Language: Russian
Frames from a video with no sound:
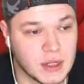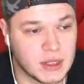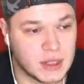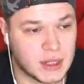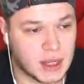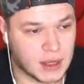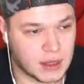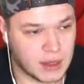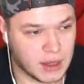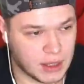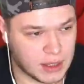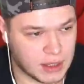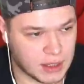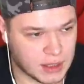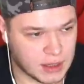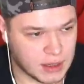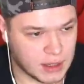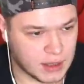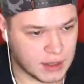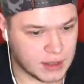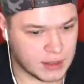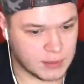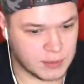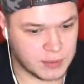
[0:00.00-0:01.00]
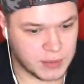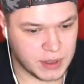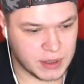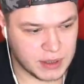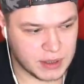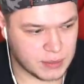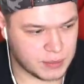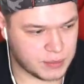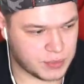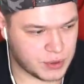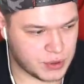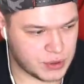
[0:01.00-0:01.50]
Так, ладно, Клакин Клакенбелл
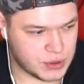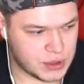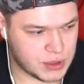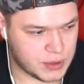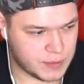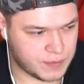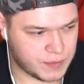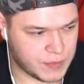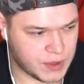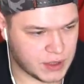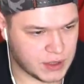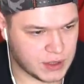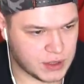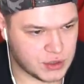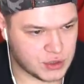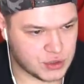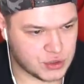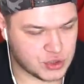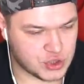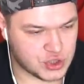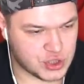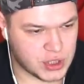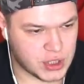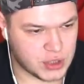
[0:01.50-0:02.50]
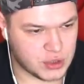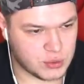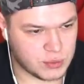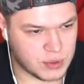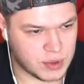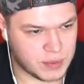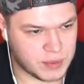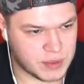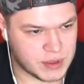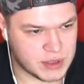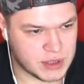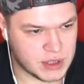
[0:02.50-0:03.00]
там прочее. Я надеюсь, что жрать у
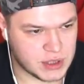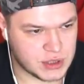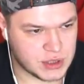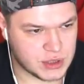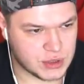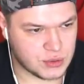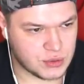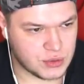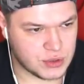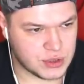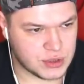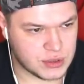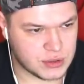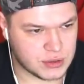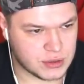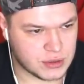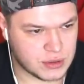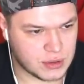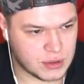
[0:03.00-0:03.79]
меня персонаж не хочет.